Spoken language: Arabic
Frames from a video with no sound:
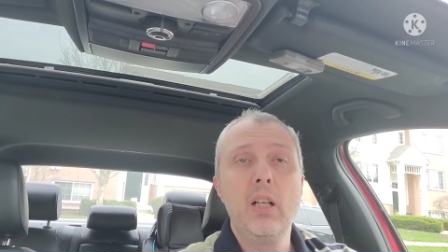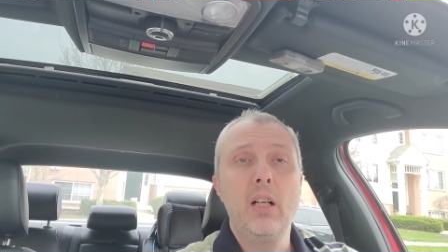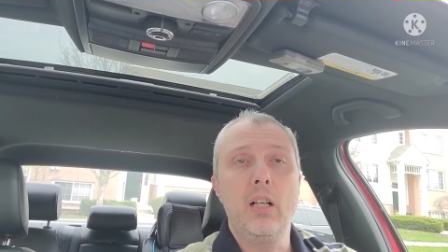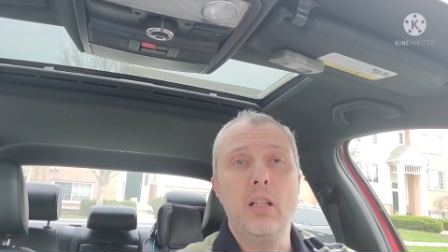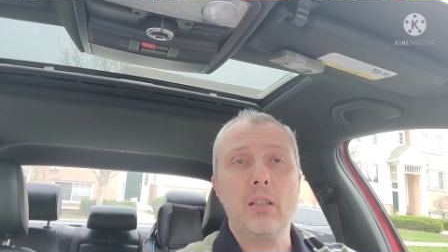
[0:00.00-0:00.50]

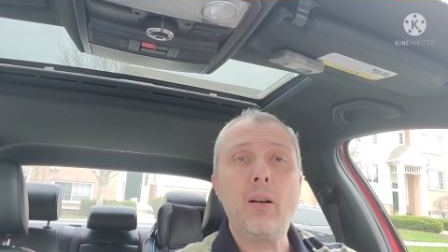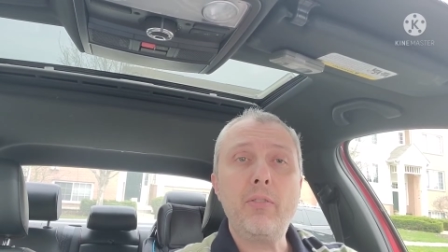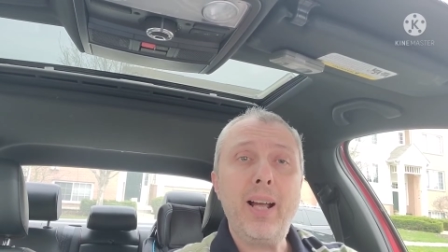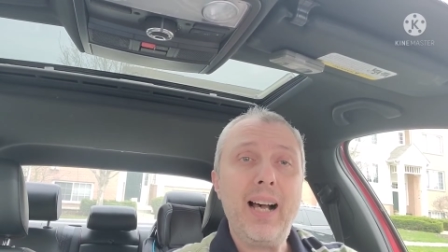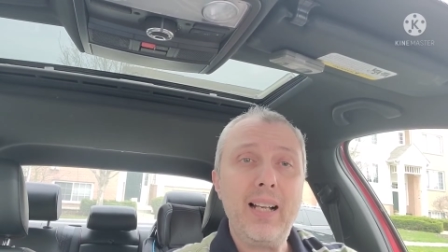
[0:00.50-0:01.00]
آه، طبعا
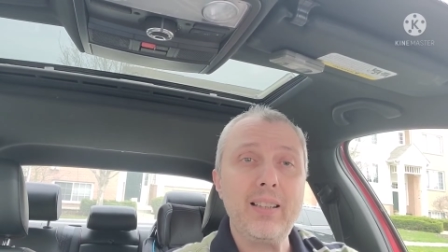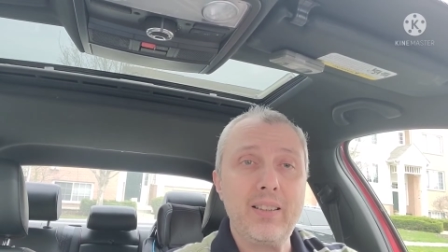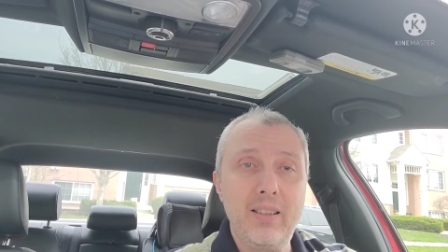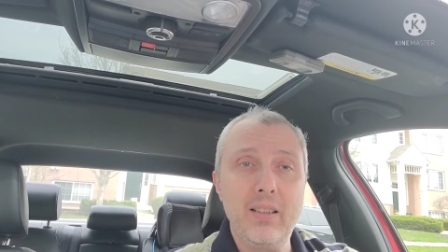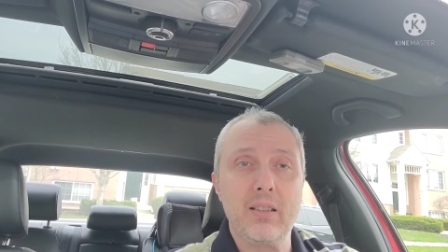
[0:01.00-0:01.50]
في حالات
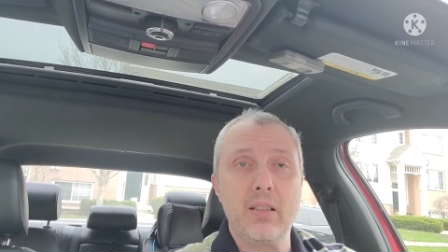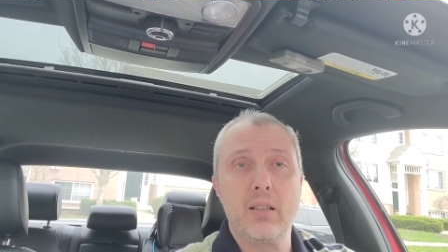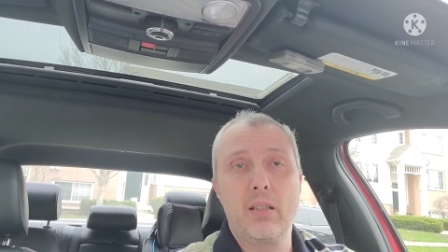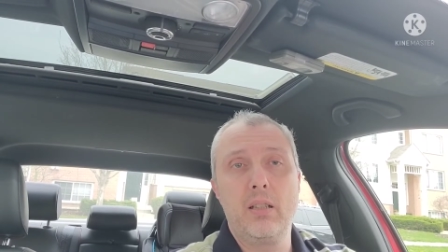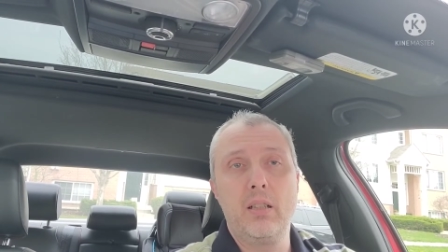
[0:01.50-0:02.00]
كثير
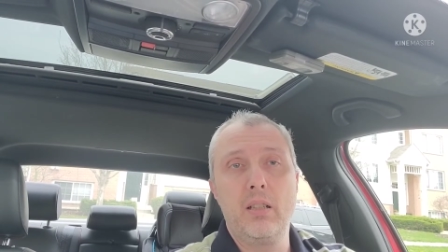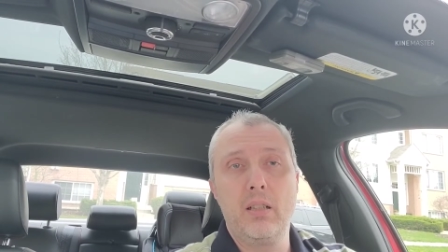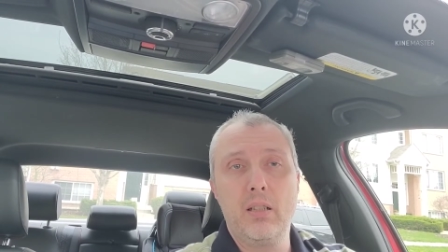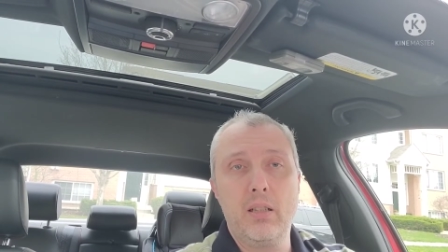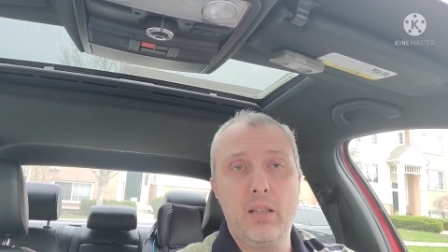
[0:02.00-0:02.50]

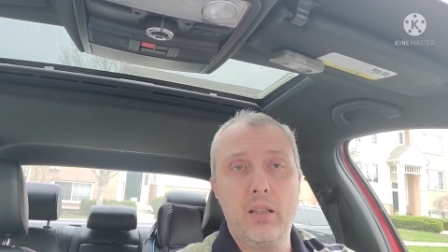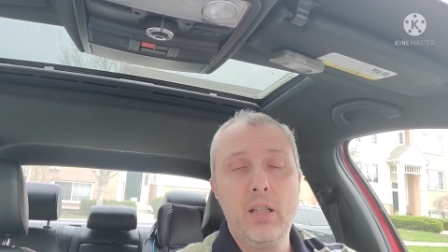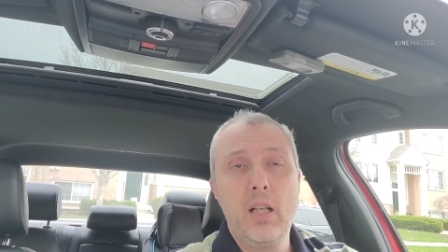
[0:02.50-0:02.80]
آه،